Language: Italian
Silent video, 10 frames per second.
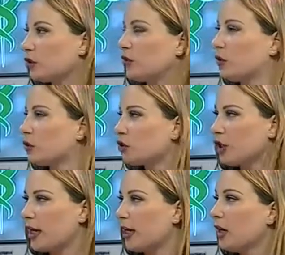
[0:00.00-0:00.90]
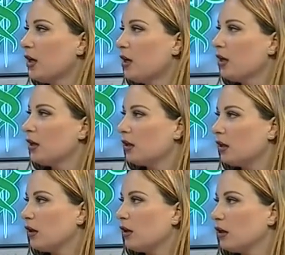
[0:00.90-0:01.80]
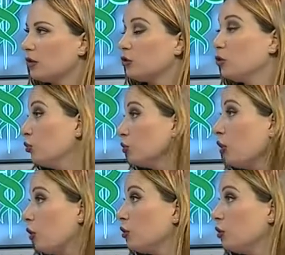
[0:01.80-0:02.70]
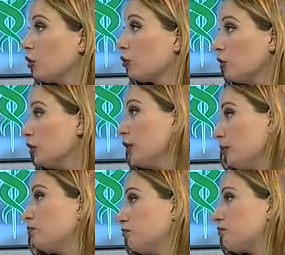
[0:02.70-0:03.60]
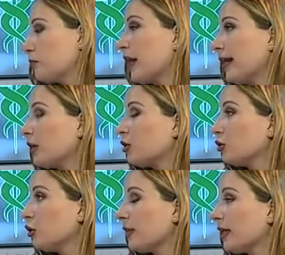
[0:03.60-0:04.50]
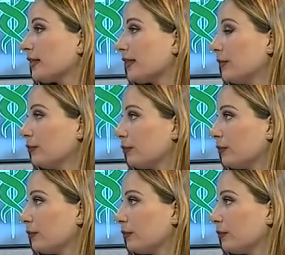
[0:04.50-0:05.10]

veloce eh, di un olio quindi carico di omega 3?